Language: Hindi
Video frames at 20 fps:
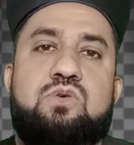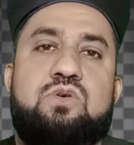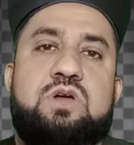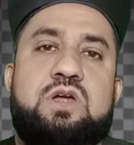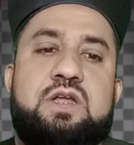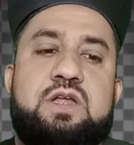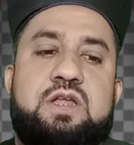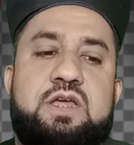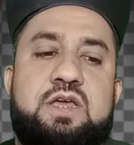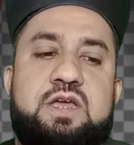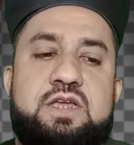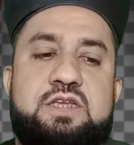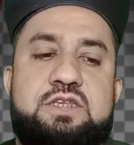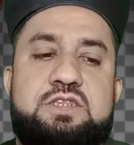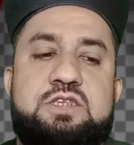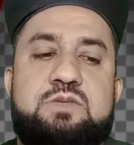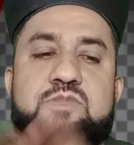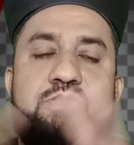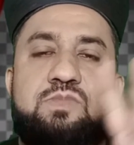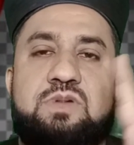को करना है
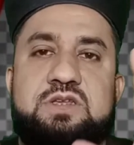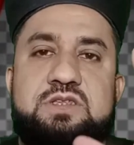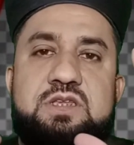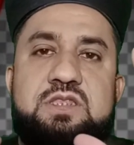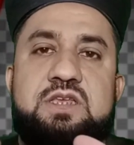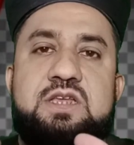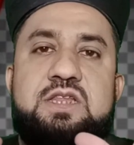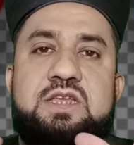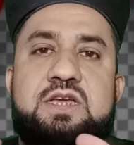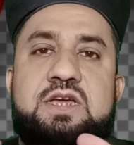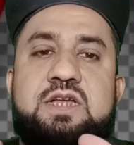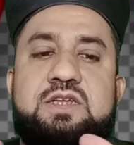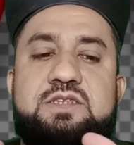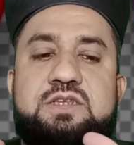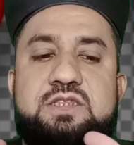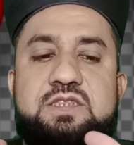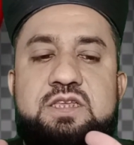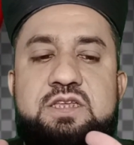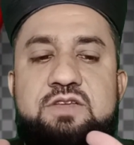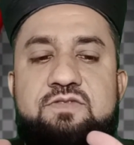किसी भी मकसद के लिए कर
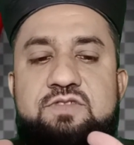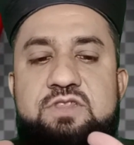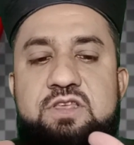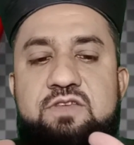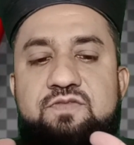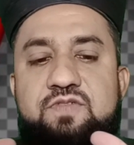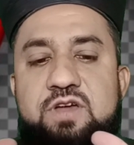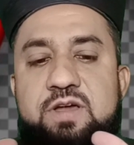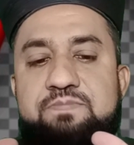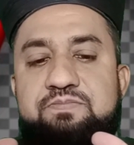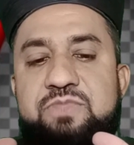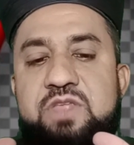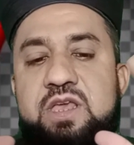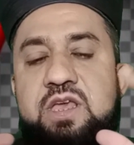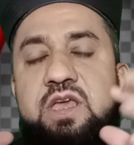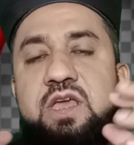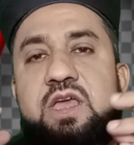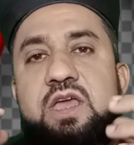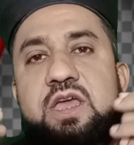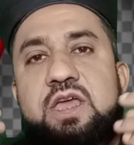सकते हैं ये वजीफा
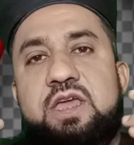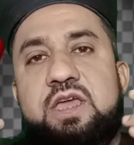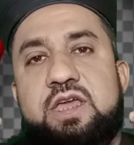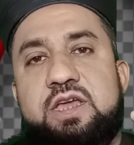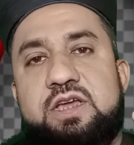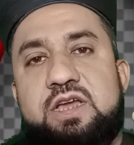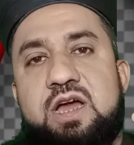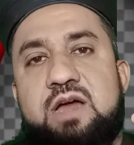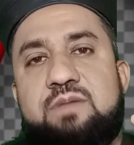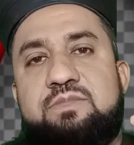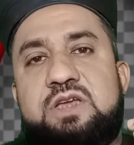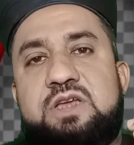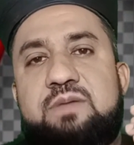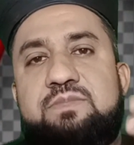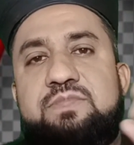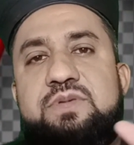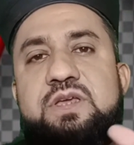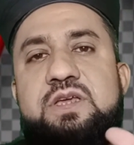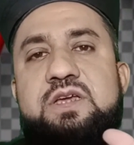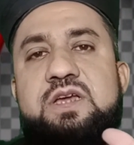
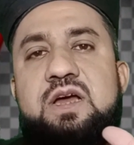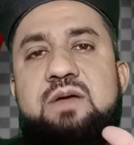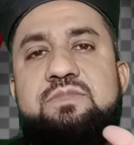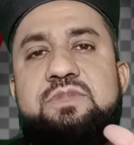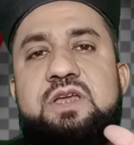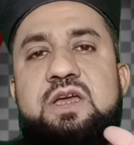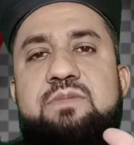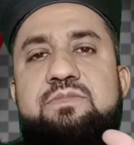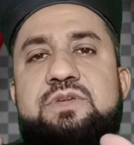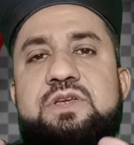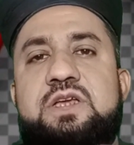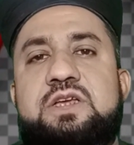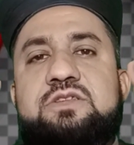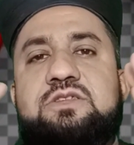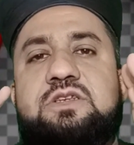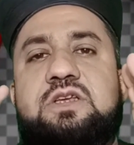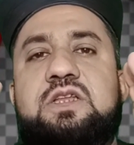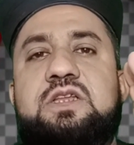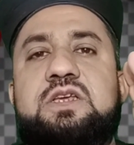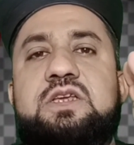कामयाबी कामयाबी
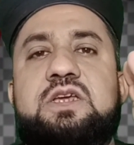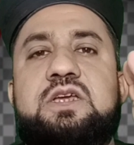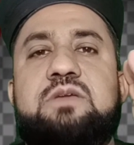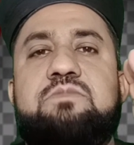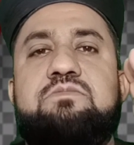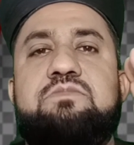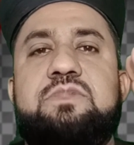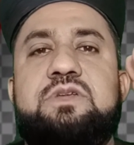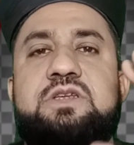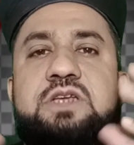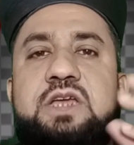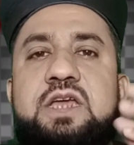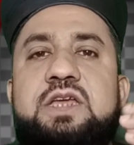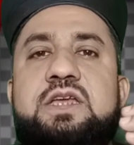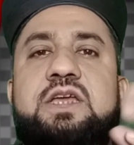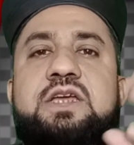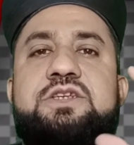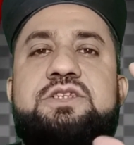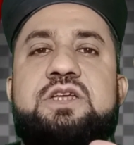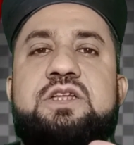इसके लिए
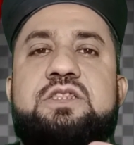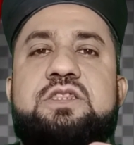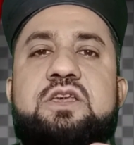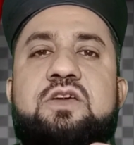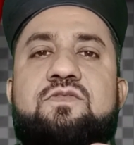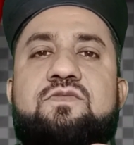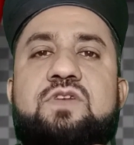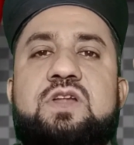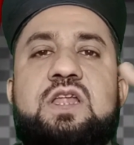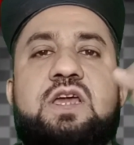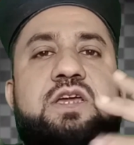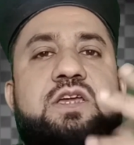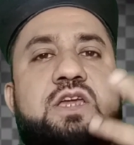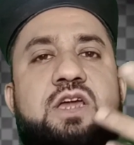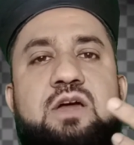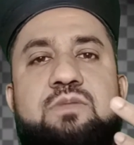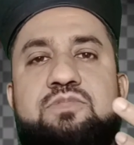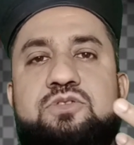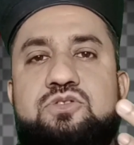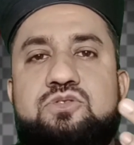यही है शर्त अव्वल है कि
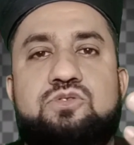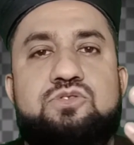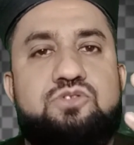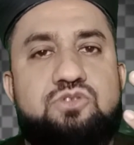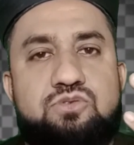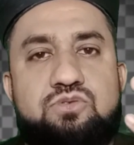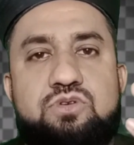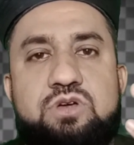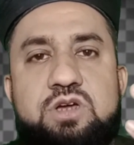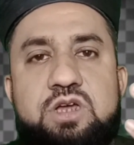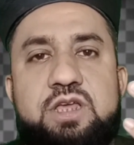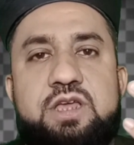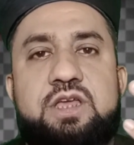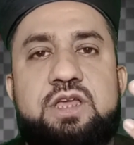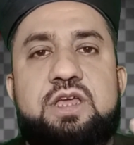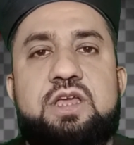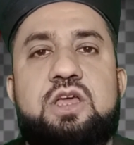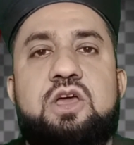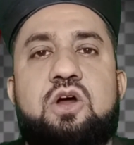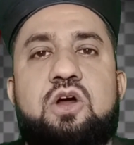आप इसको शुरू करें
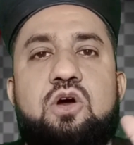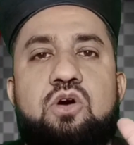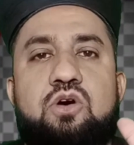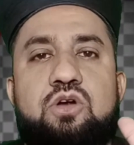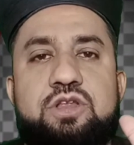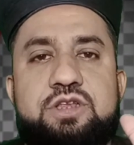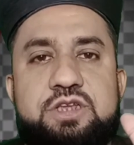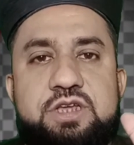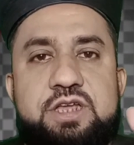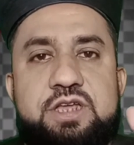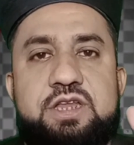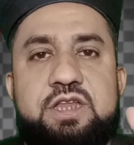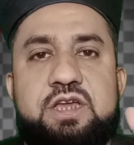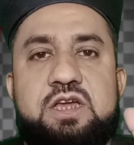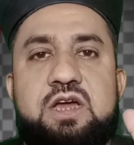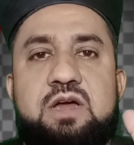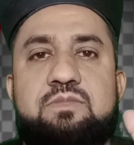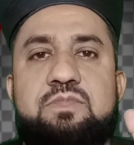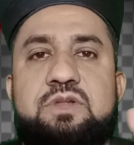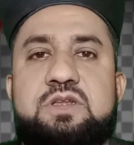और यकीन
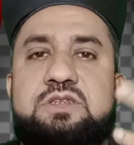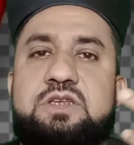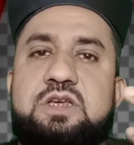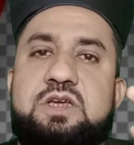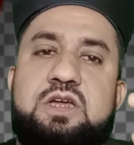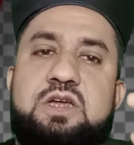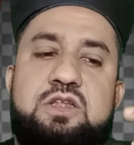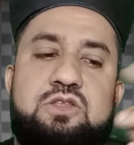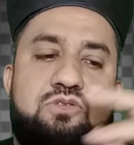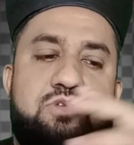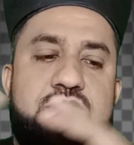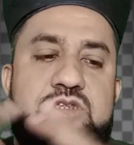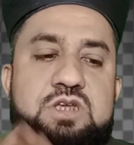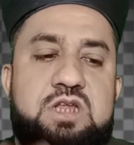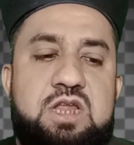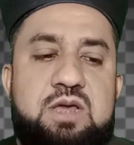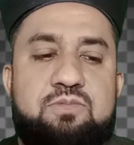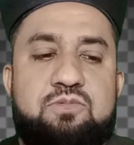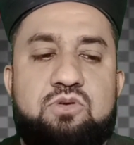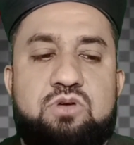कामिल से करें तो
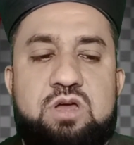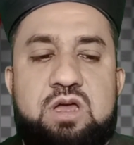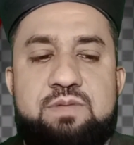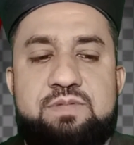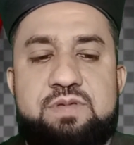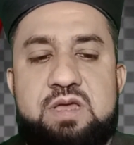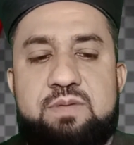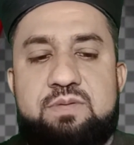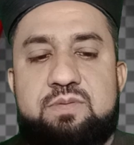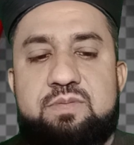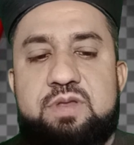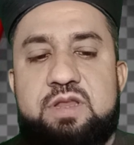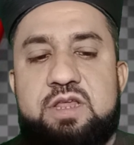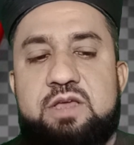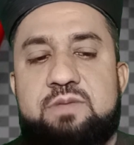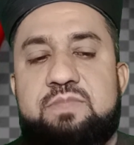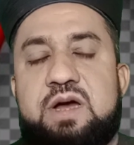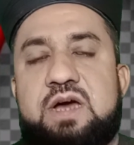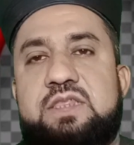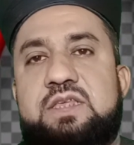इनशाला आपको कामयाबी
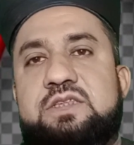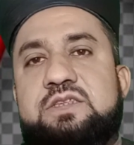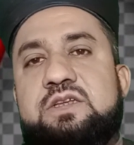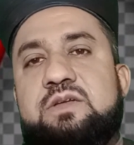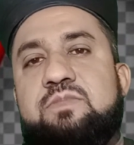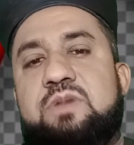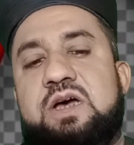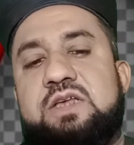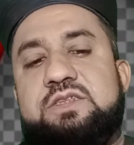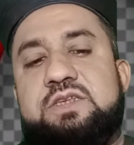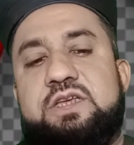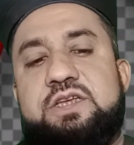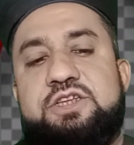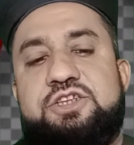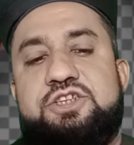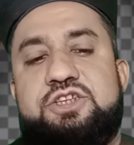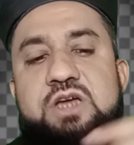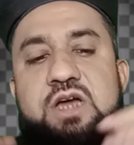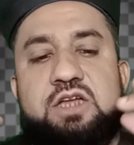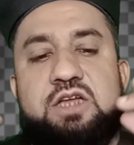मिलेगी बाद नमाज
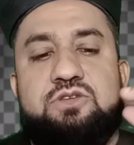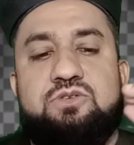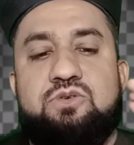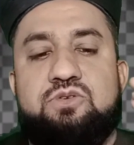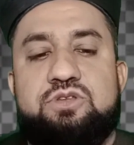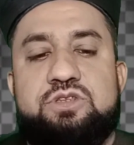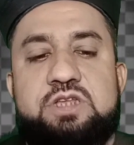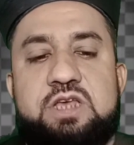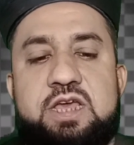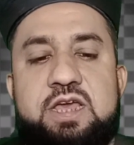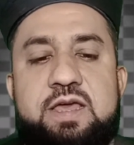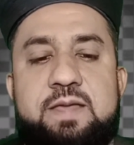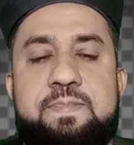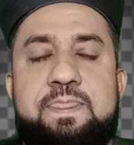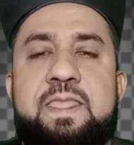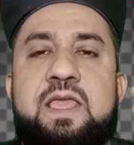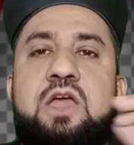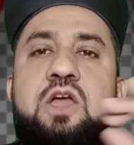इशा जो उनसे है